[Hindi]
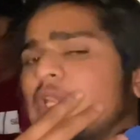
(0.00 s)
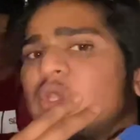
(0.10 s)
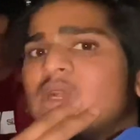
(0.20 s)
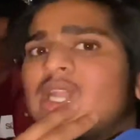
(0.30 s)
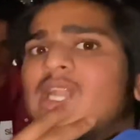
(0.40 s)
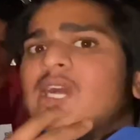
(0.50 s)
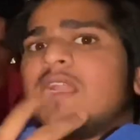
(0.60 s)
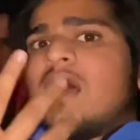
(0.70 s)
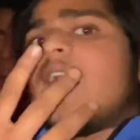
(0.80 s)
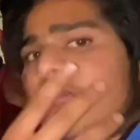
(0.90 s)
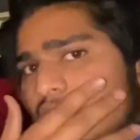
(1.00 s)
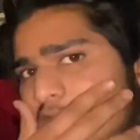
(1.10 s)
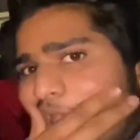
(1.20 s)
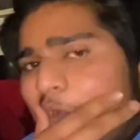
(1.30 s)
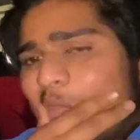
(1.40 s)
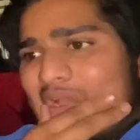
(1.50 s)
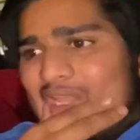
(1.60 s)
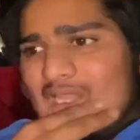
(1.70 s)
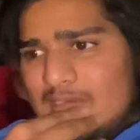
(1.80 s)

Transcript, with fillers: तो कल अगर आया तो दिखाऊंगा